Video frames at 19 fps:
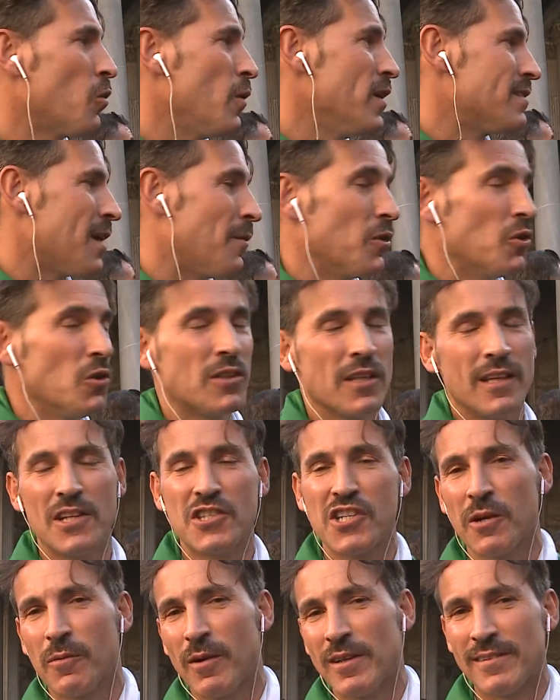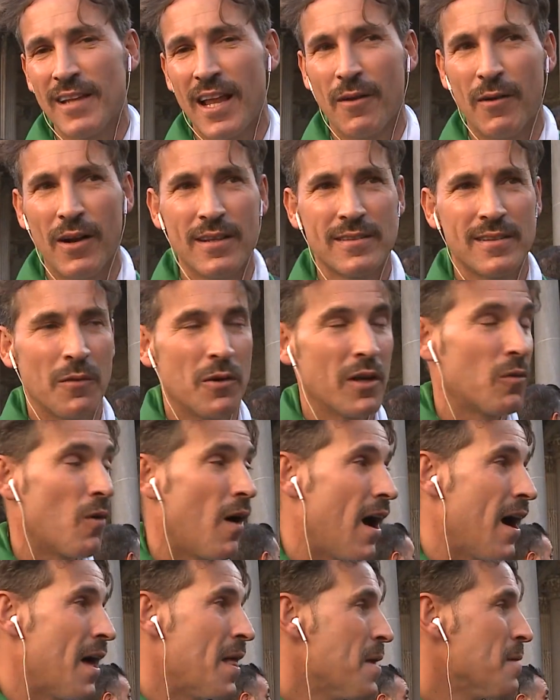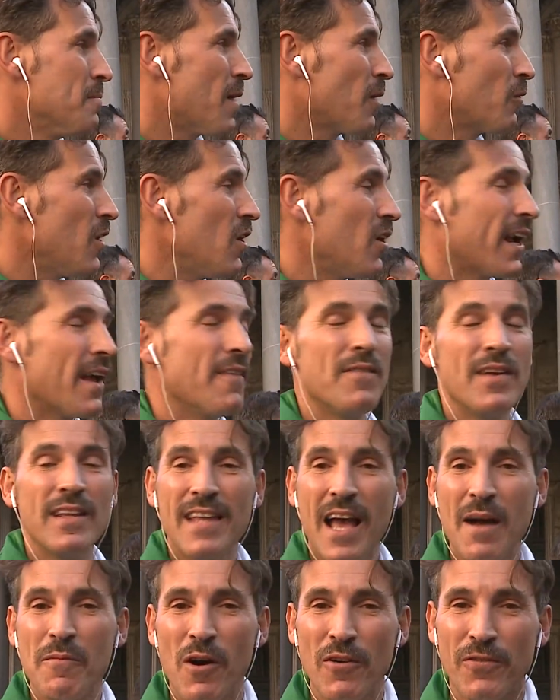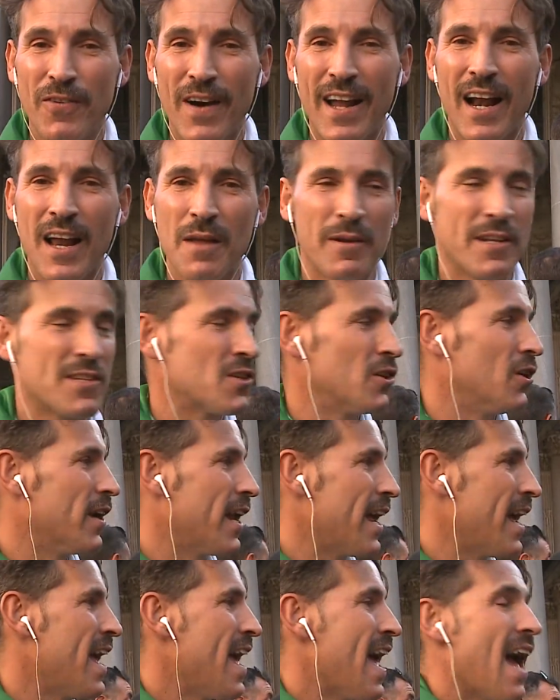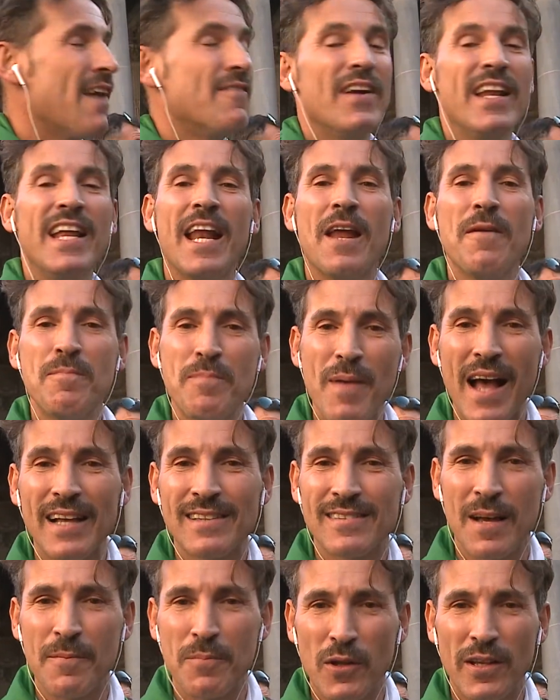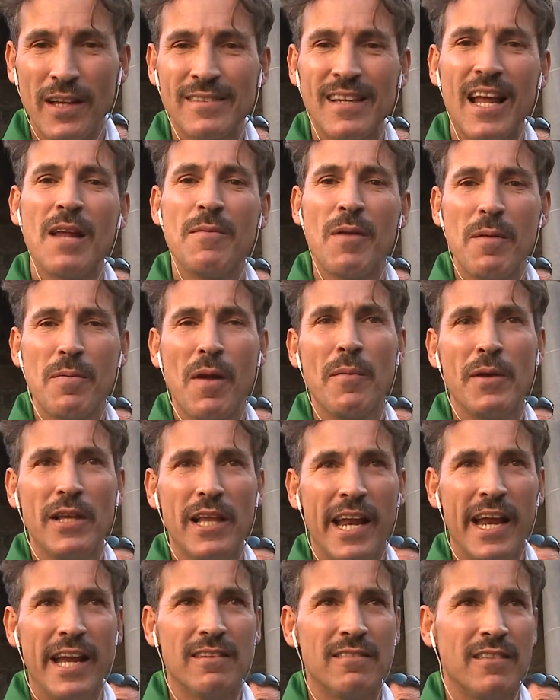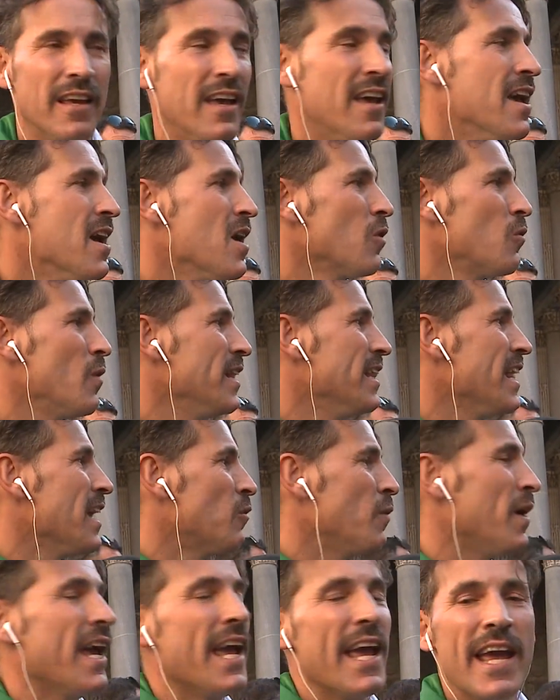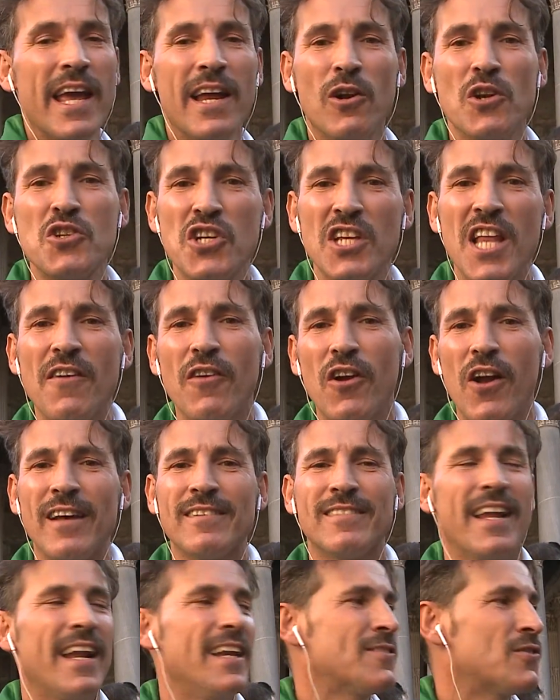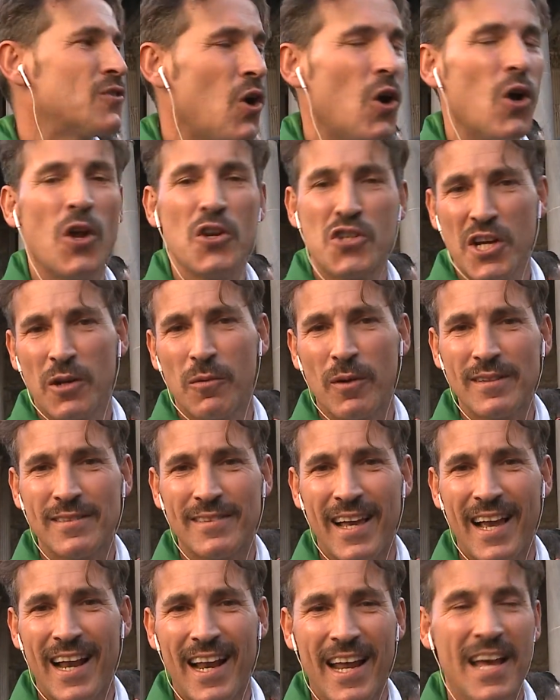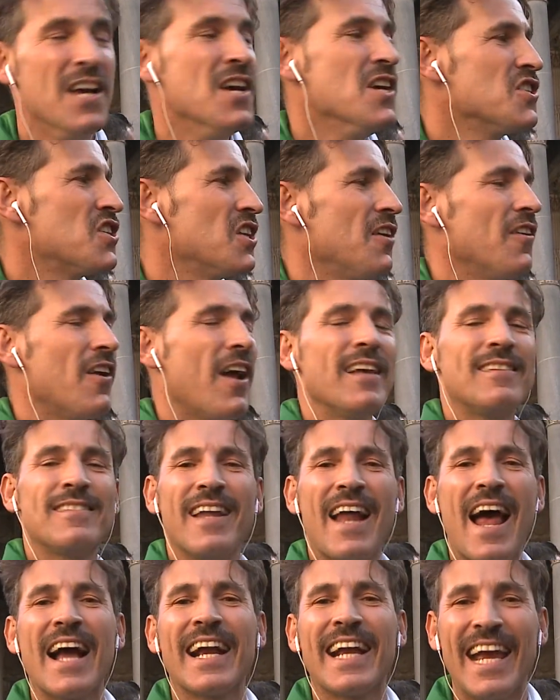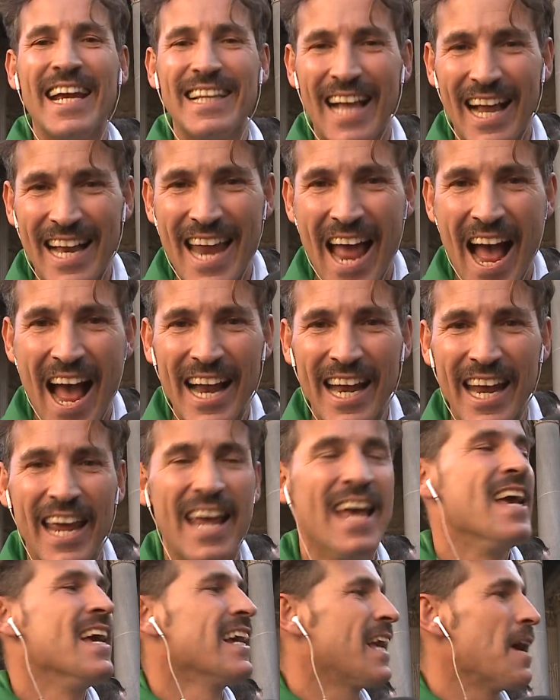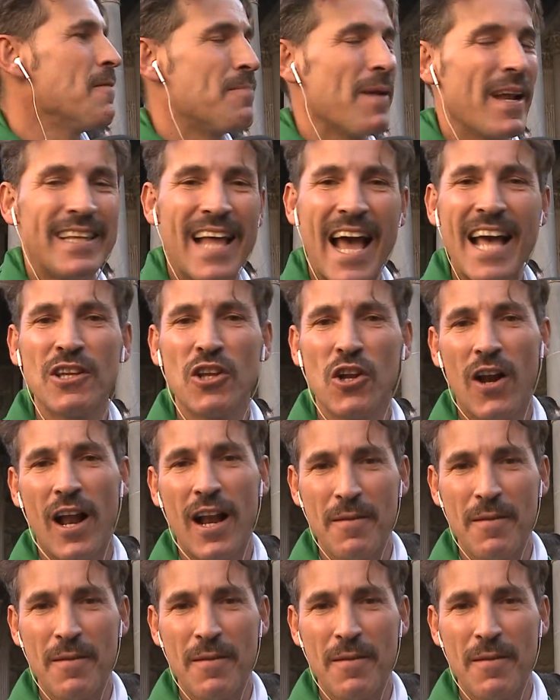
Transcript: qui siamo tutti del 5 Stelle quelli che siamo qua, ma quello che invitiamo a fare alle persone è venire in piazza a protestare per i propri diritti. Quindi qui non ci devono essere solo i 5 Stelle, ci devono essere anche italiani che pretendono la